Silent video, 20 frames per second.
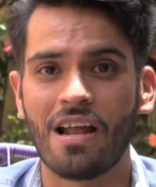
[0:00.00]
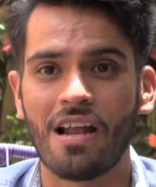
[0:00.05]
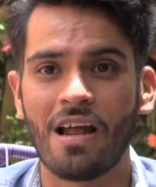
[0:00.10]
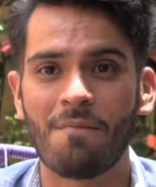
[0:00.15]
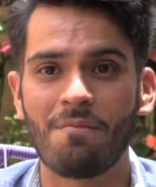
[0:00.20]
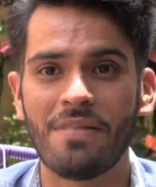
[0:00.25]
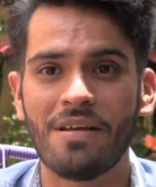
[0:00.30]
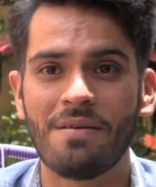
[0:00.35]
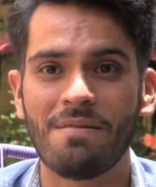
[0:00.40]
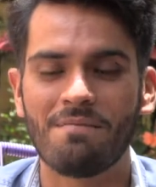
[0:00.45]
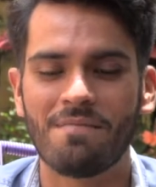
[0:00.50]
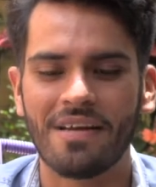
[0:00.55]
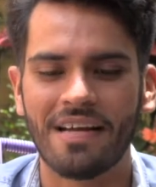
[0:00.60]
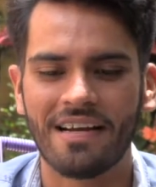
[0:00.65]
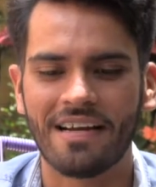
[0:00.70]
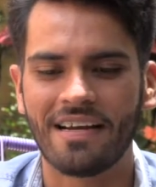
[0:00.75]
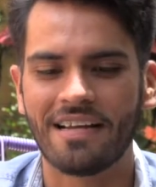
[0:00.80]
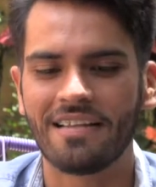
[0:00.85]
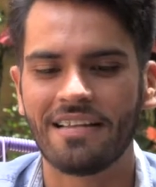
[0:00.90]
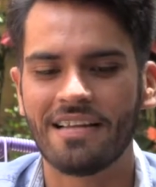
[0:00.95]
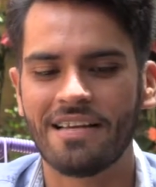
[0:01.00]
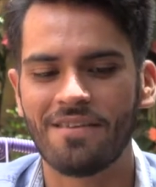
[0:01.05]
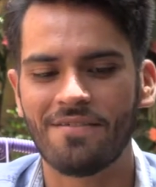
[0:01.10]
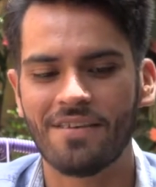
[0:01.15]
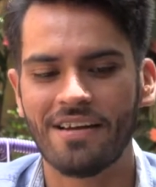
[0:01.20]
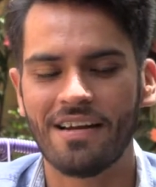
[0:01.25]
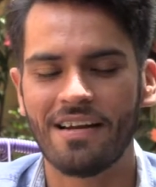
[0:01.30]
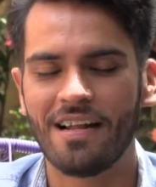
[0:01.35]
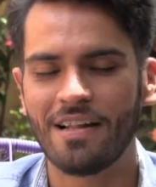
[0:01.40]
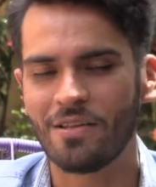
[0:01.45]
a mí me encanta
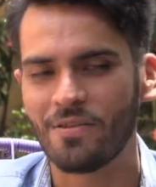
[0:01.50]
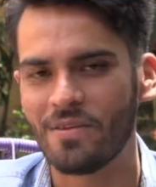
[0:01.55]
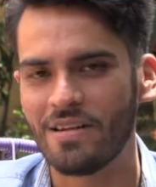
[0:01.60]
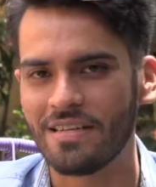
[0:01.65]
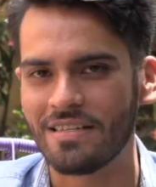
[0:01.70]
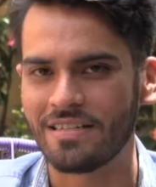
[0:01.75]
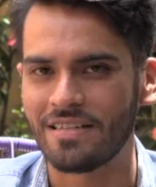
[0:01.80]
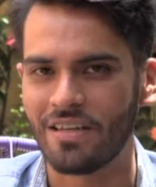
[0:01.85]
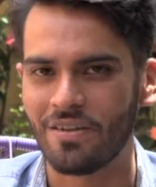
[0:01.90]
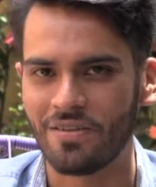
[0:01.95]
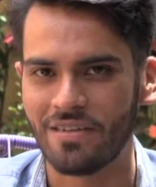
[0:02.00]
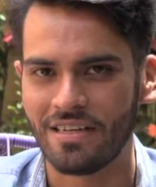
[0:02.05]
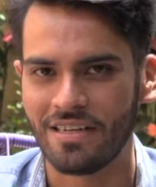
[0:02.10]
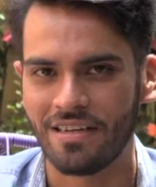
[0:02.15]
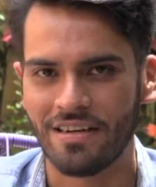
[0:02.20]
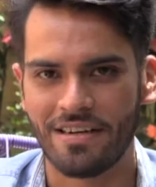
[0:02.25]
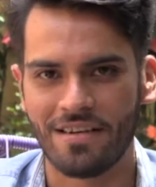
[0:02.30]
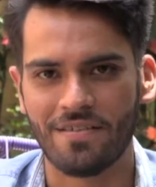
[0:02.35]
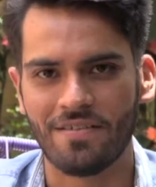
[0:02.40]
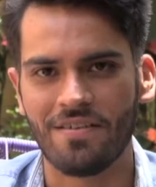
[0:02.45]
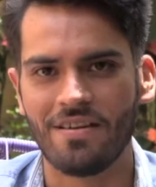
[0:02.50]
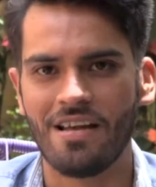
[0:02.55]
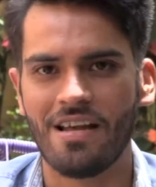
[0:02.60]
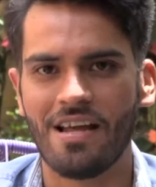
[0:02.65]
llevar en alto el estado de Guerrero.